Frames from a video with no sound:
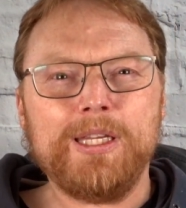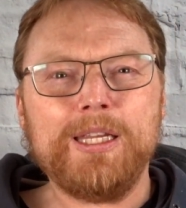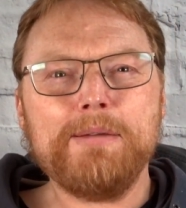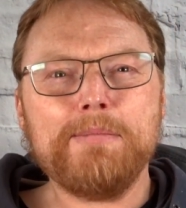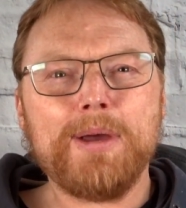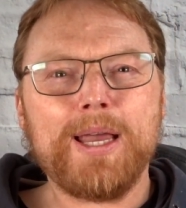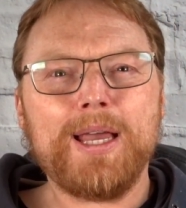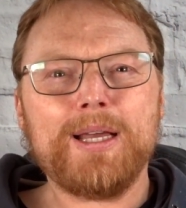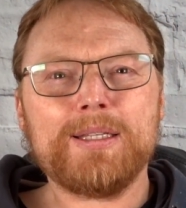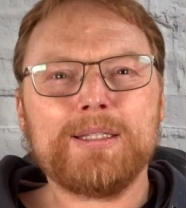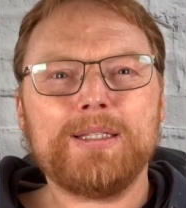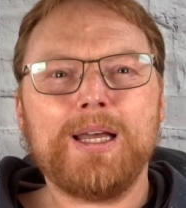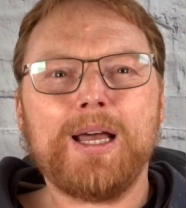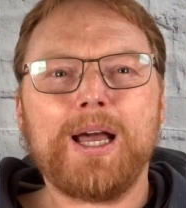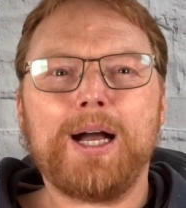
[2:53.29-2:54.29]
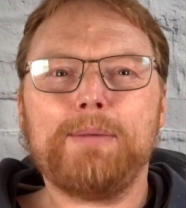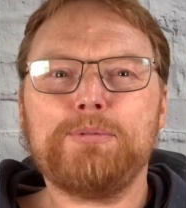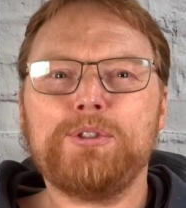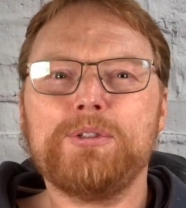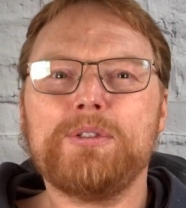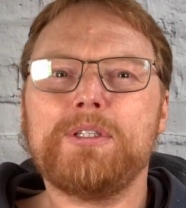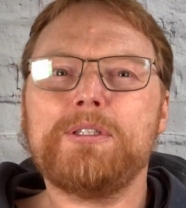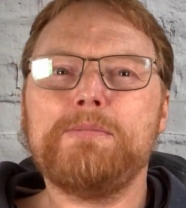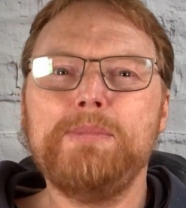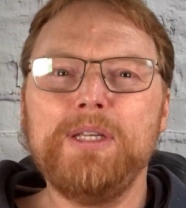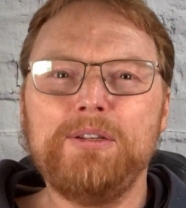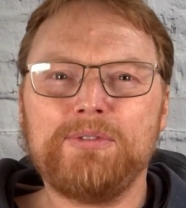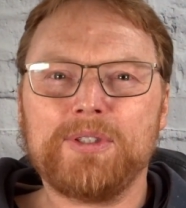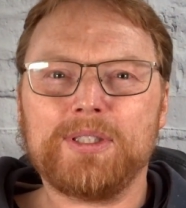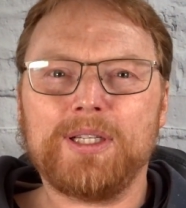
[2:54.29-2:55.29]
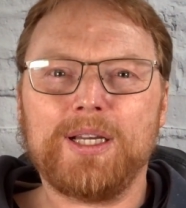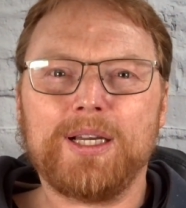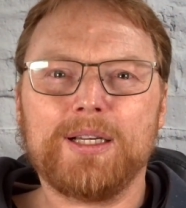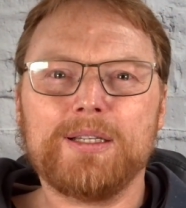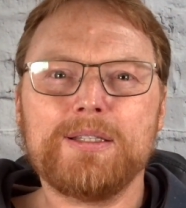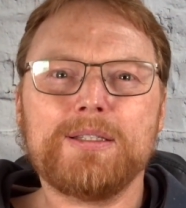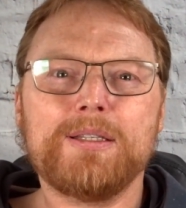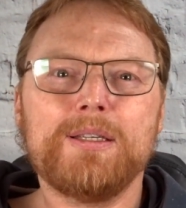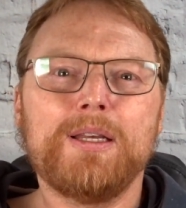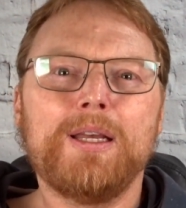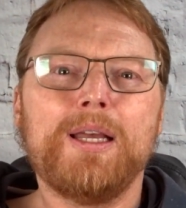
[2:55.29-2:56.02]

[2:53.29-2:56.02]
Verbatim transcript: immer erst nach Abschluss des Mietvertrages,